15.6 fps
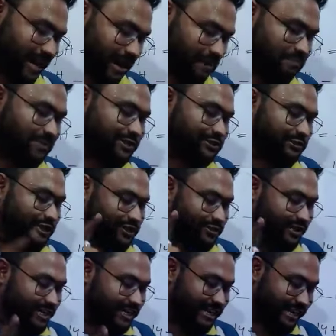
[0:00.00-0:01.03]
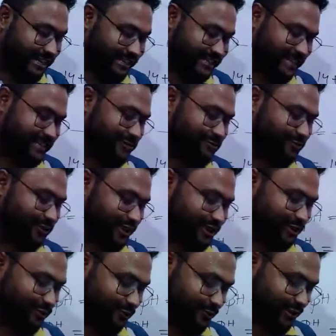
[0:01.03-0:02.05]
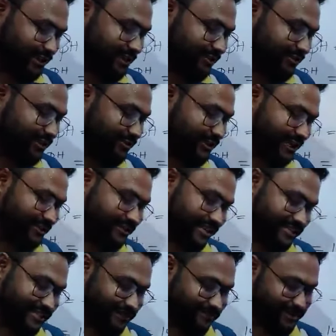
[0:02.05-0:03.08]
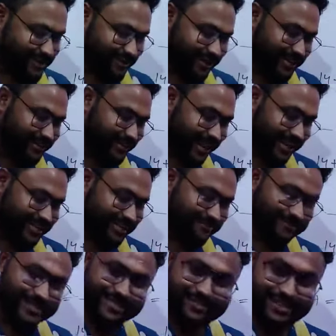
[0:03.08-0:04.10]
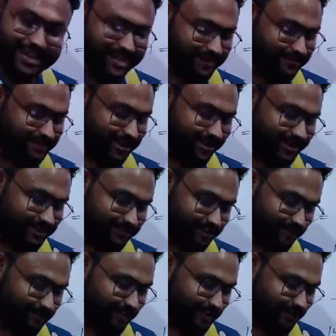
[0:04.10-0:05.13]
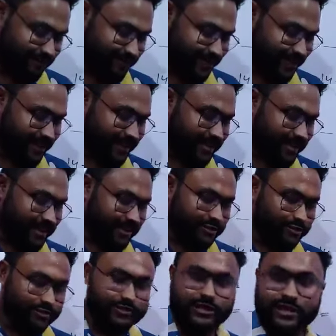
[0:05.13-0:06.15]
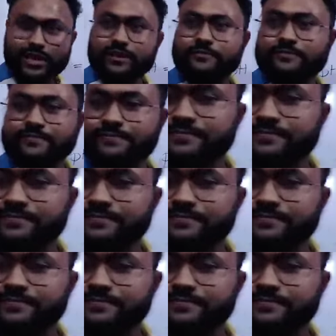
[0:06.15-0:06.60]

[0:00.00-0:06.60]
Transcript: মানে আমরা যদি আসলে লেগে থাকি কোনো কিছুর উপরে তাহলে ওটা কিন্তু অ্যান্সার বের করা কিন্তু হান্ড্রেড পার্সেন্ট যাওয়া সম্ভব তুই যদি হ্যাঁ